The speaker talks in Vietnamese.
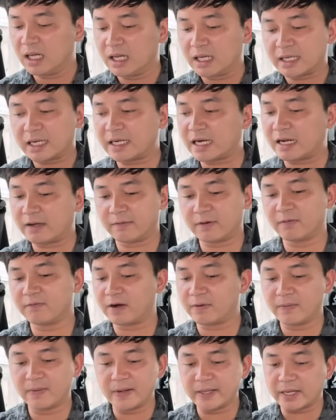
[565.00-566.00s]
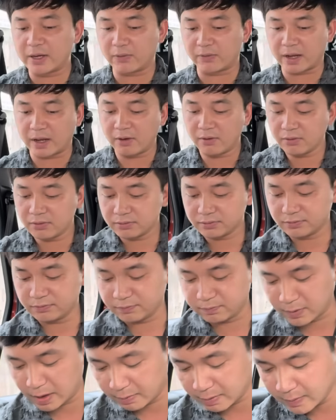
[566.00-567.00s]
cái này không phải BB chèo kéo
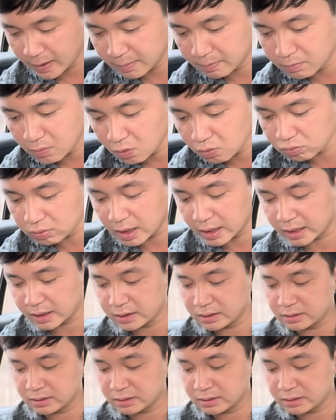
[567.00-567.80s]
mà BB muốn là